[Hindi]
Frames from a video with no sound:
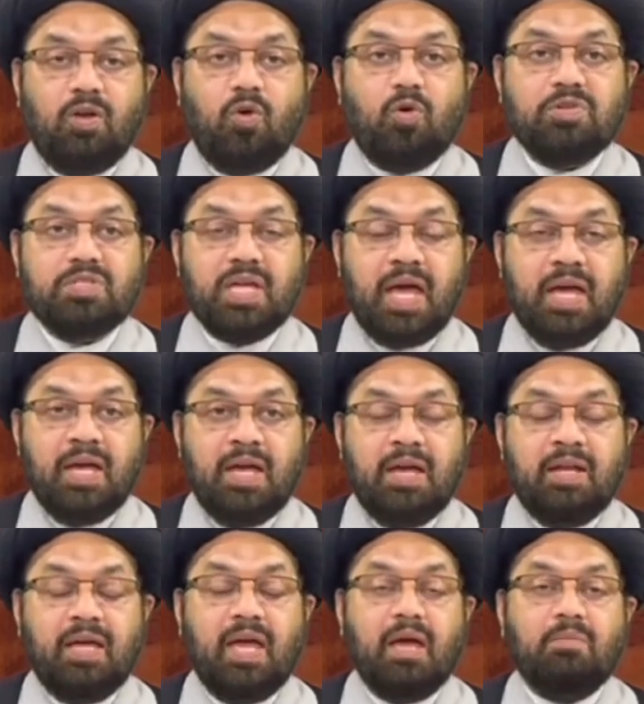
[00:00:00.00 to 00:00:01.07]

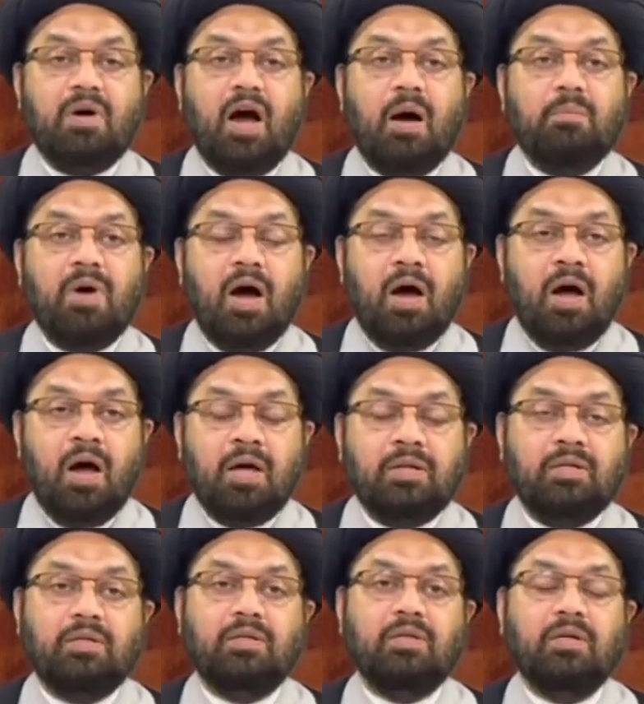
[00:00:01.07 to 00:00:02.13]
हुसैन इमामान
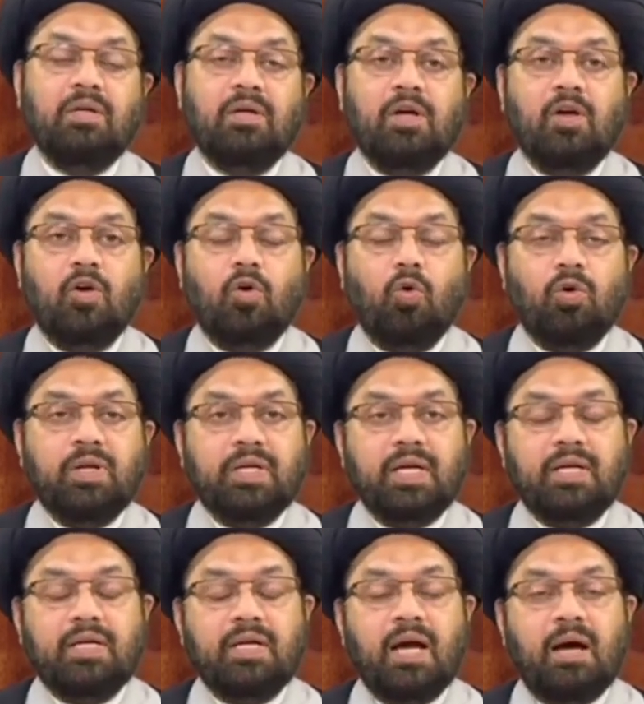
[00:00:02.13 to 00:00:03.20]
उनके
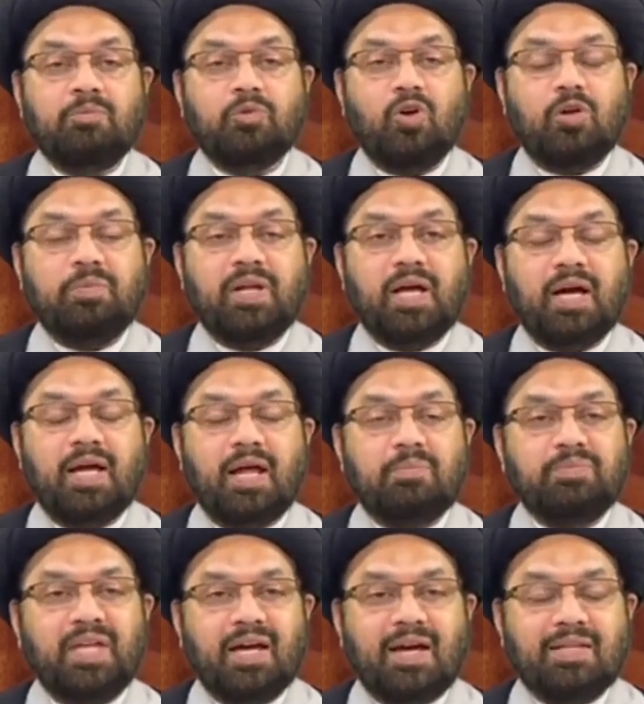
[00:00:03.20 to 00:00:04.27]
लिए आमतौर पर अगर आप
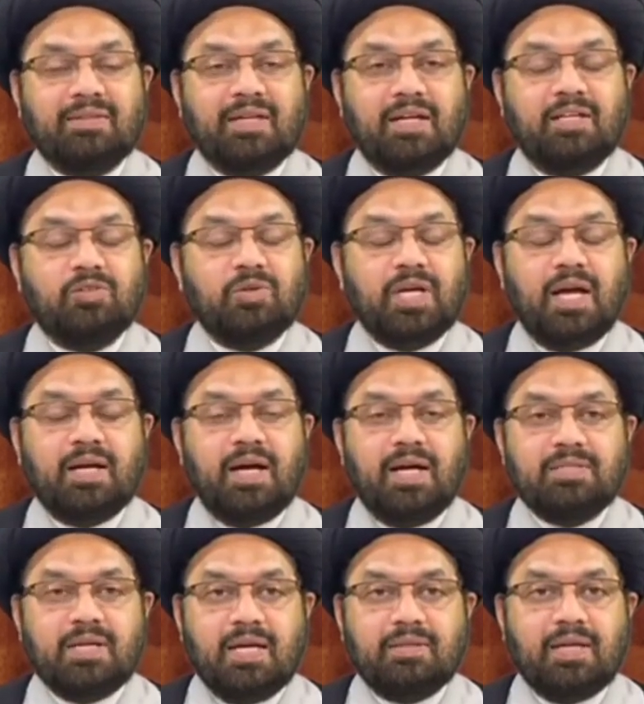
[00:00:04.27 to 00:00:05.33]
दिक्कत करें तो क्या कहा
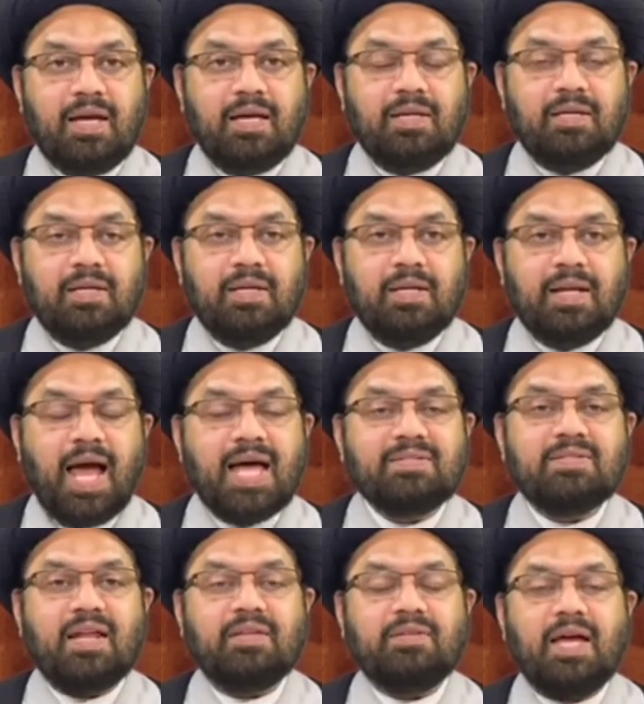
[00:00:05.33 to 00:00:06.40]
जाता है
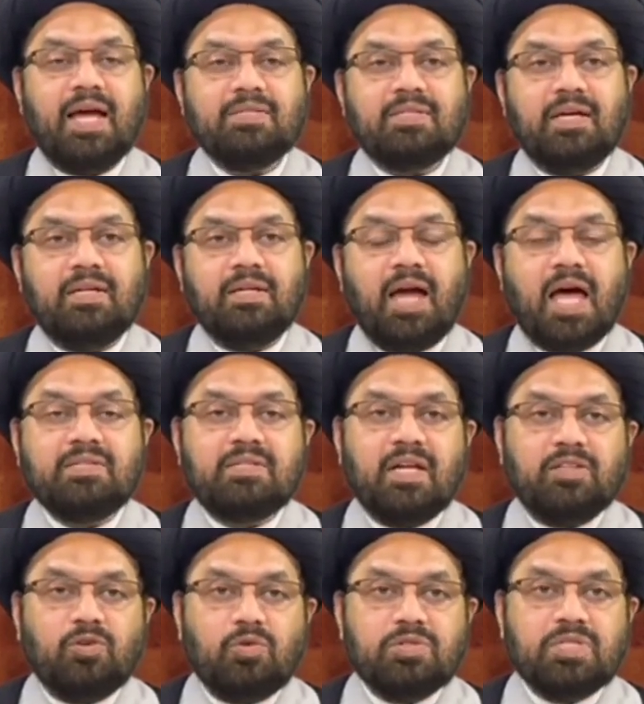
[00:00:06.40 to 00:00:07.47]
हज़रत हसन
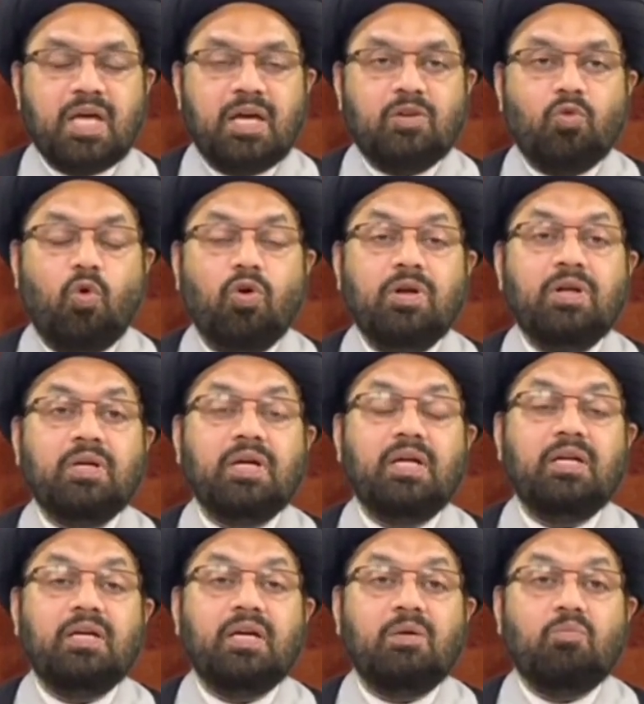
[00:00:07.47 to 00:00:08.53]
हज़रत हुसैन उनके
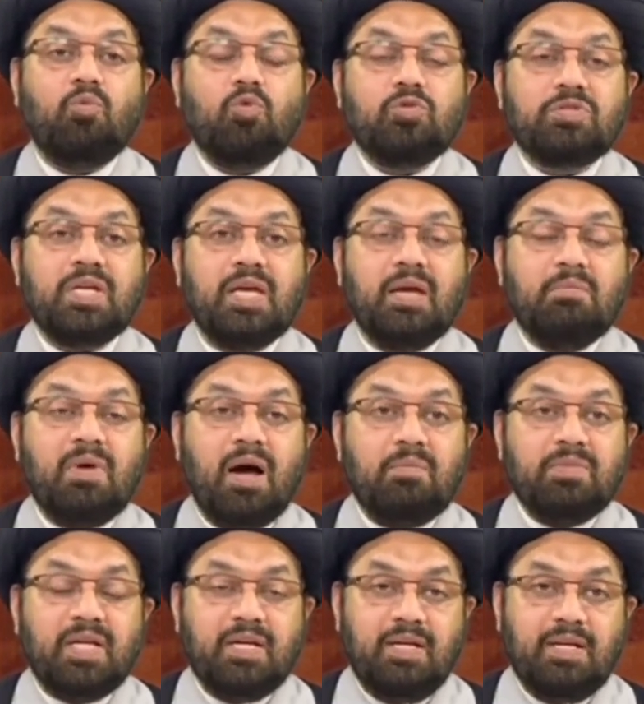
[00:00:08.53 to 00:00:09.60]
लिए मुंह से इमाम
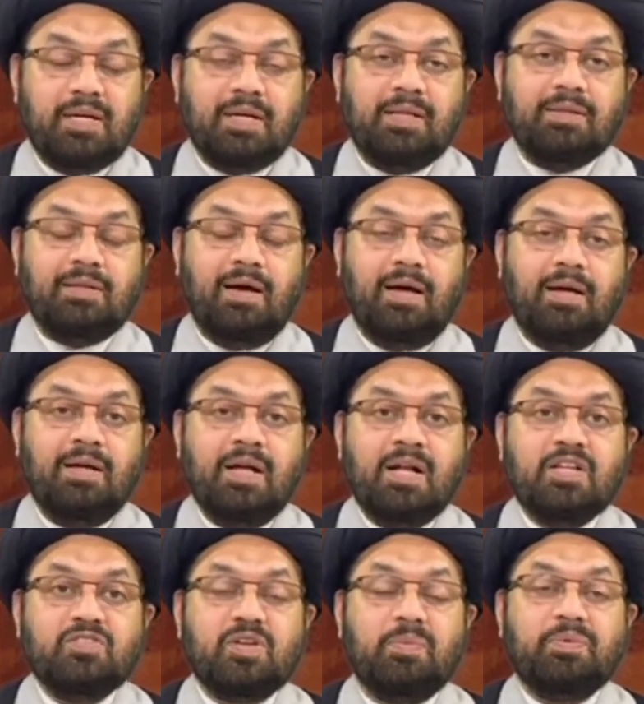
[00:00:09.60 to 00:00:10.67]
नहीं निकलता
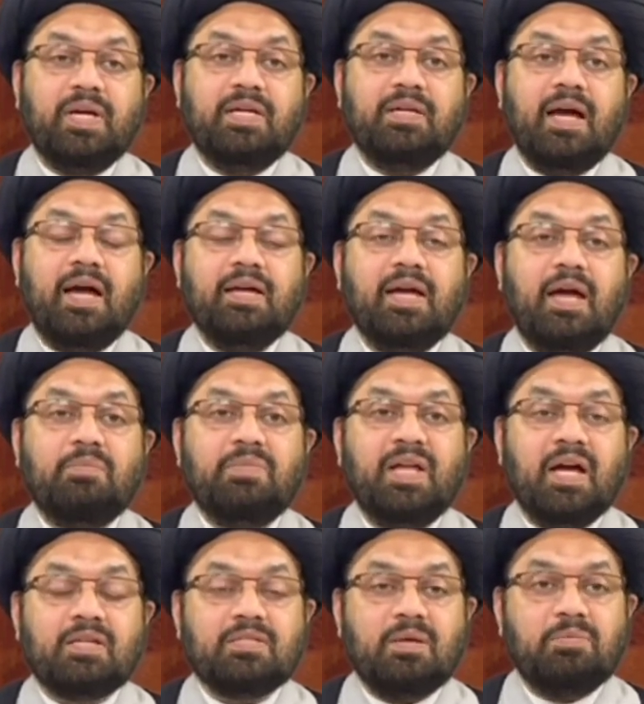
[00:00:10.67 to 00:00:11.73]
जबकि याहिया इबन
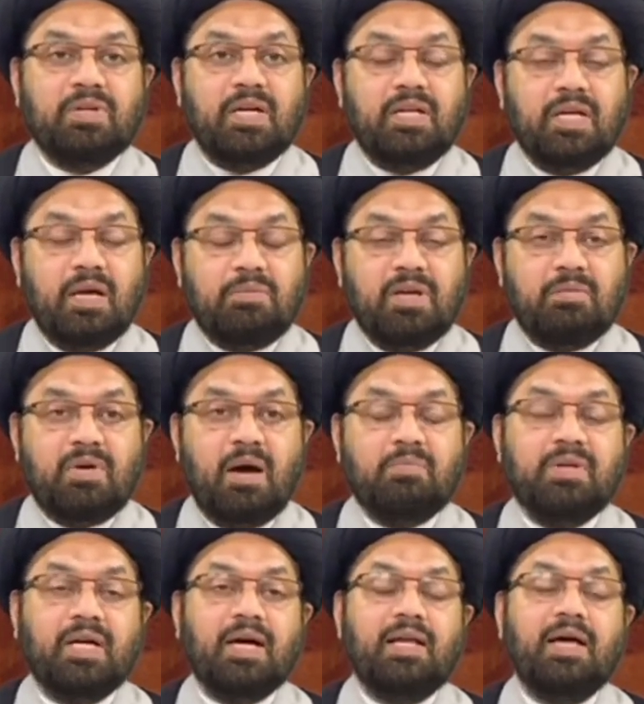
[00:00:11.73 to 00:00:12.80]
अक्सम के लिए भी इमाम
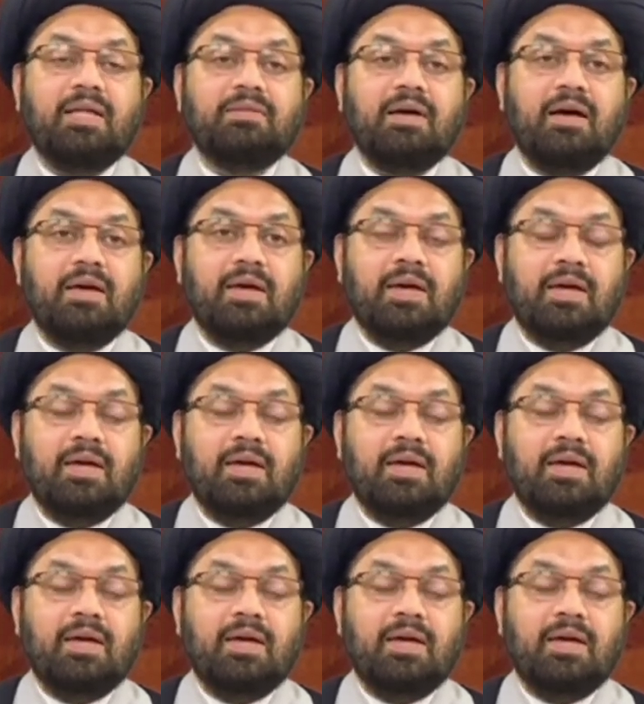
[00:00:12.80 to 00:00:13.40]
निकल आता है